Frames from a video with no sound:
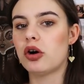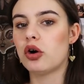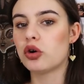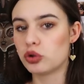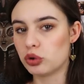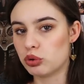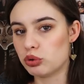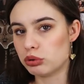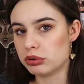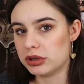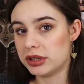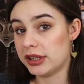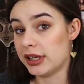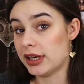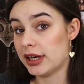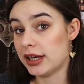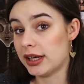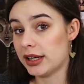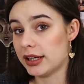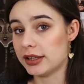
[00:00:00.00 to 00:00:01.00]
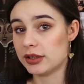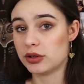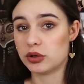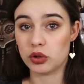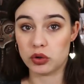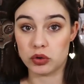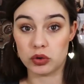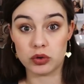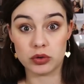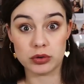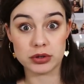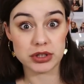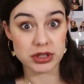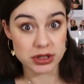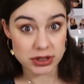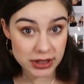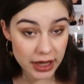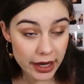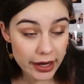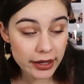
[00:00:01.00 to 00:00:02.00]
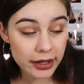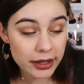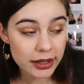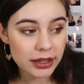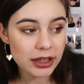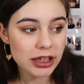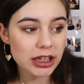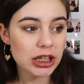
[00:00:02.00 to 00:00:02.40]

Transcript: od grudnia do dzisiaj,